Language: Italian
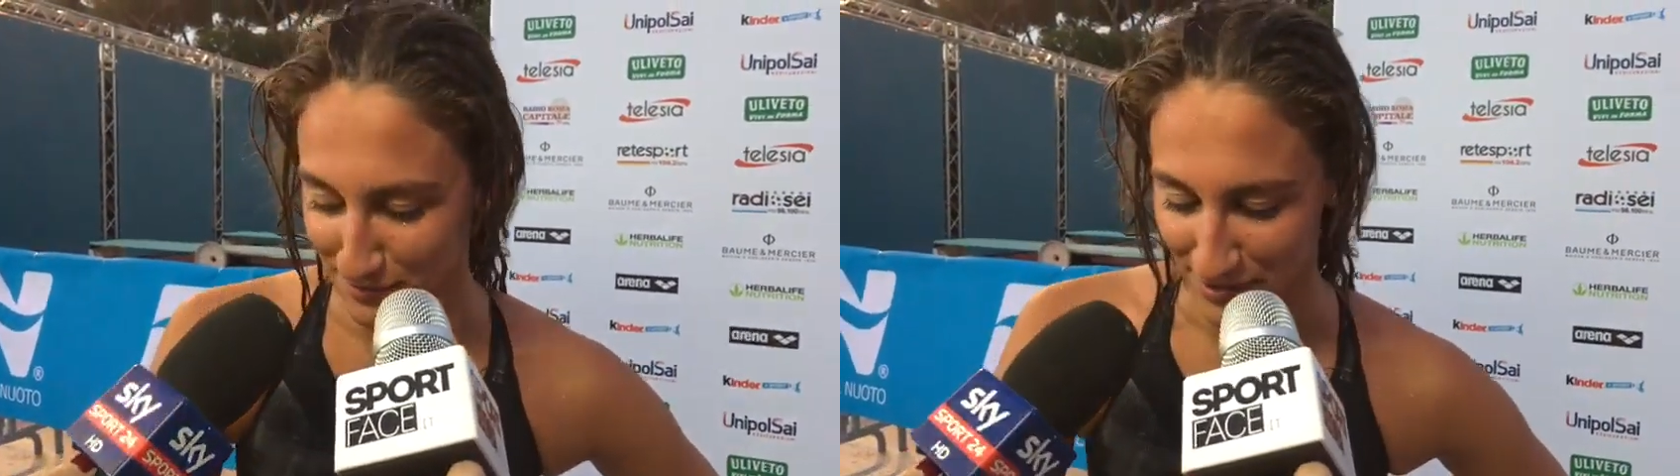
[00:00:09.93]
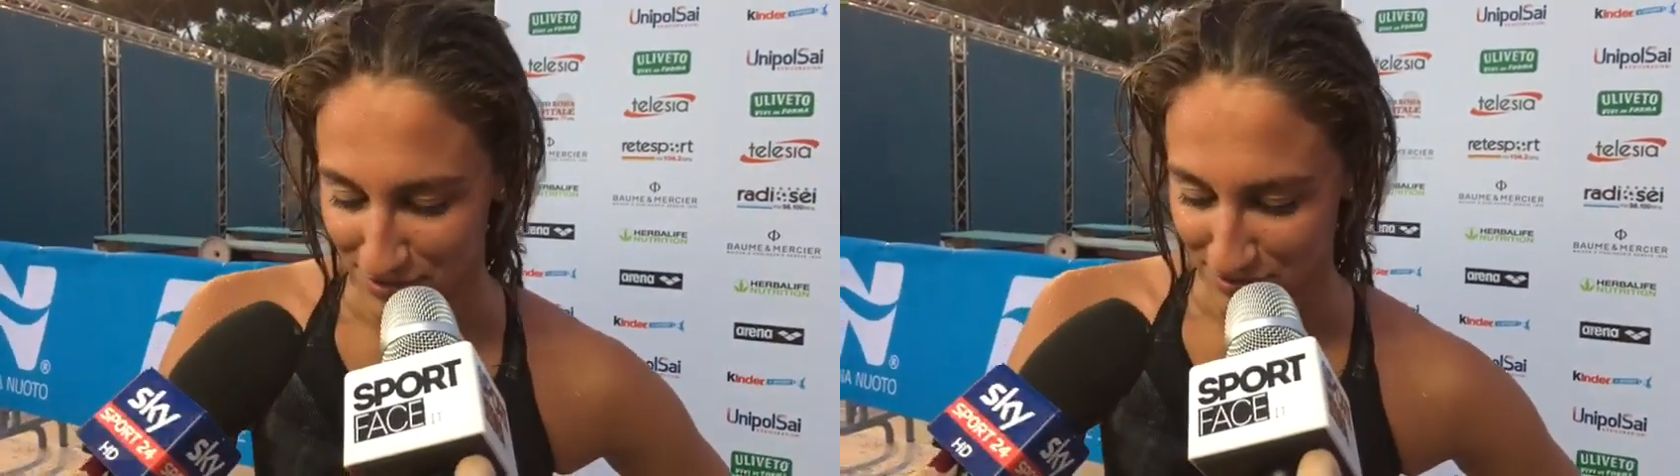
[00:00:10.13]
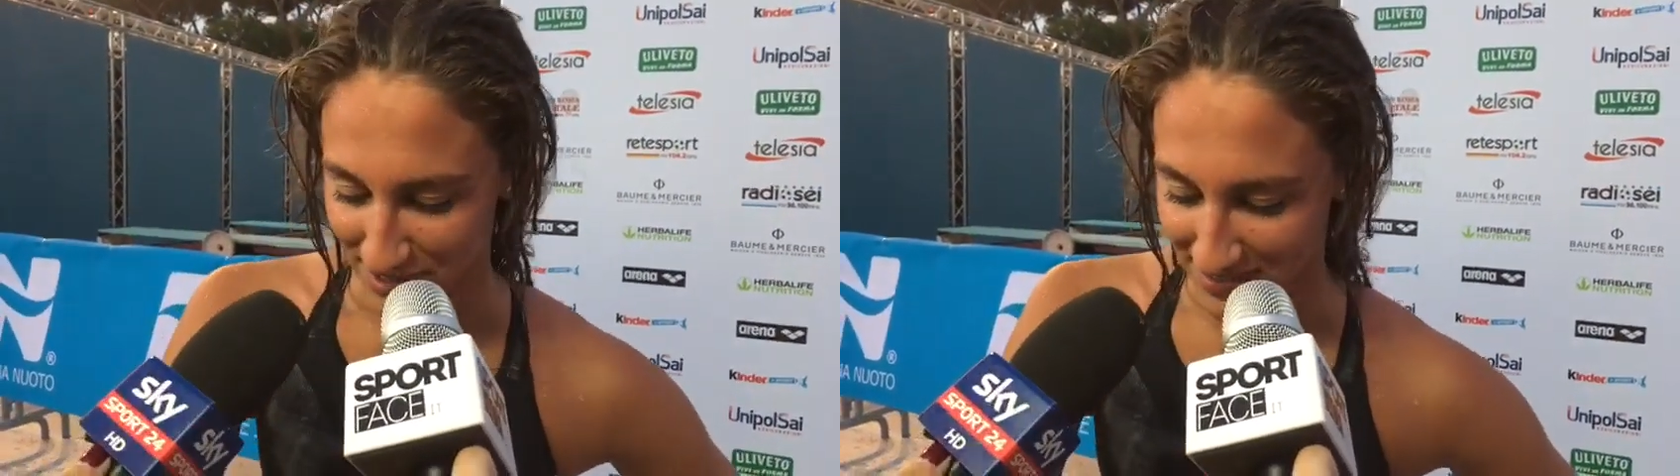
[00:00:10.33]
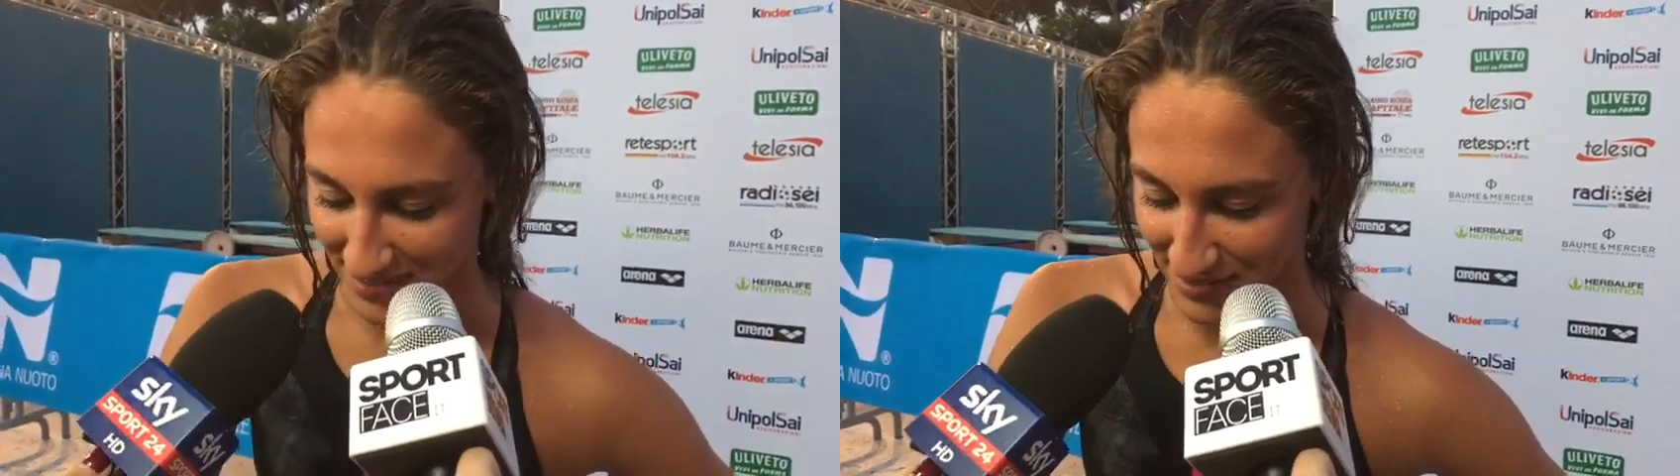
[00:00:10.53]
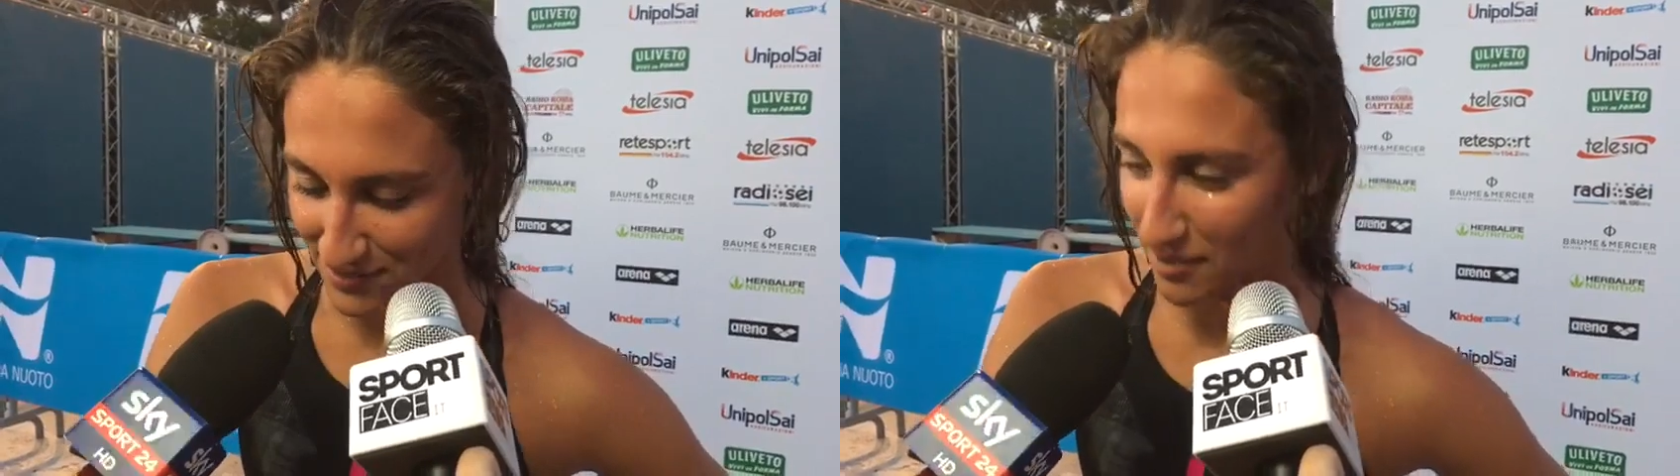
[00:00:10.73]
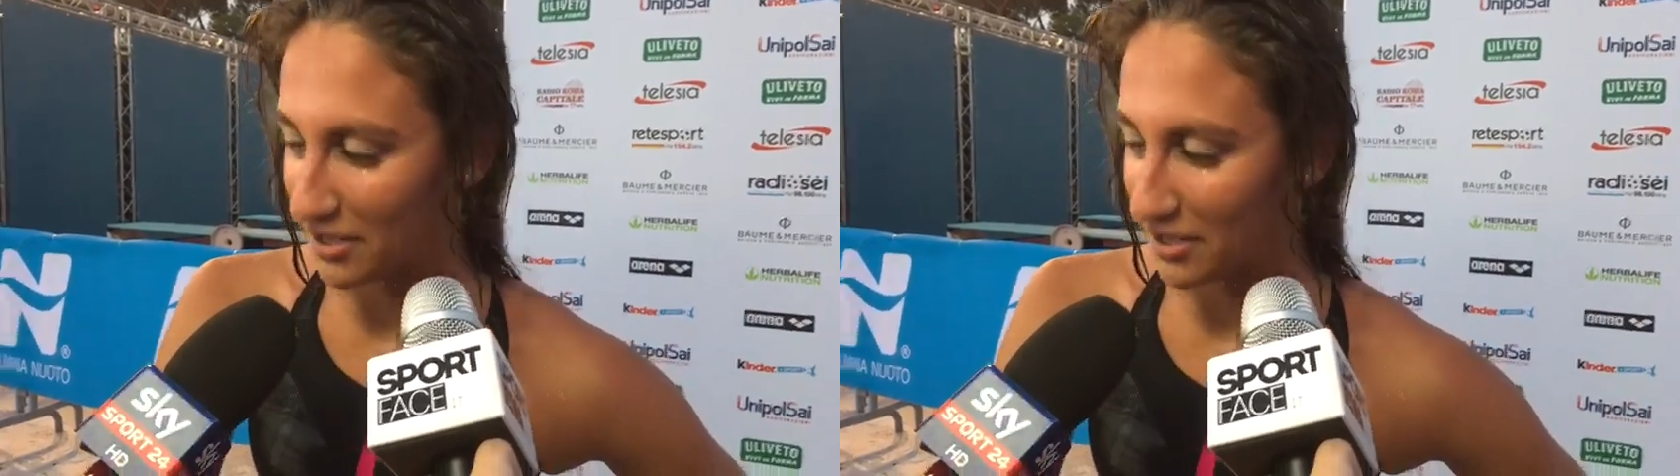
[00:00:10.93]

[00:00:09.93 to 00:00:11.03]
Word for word: mi piacciono tantissimo,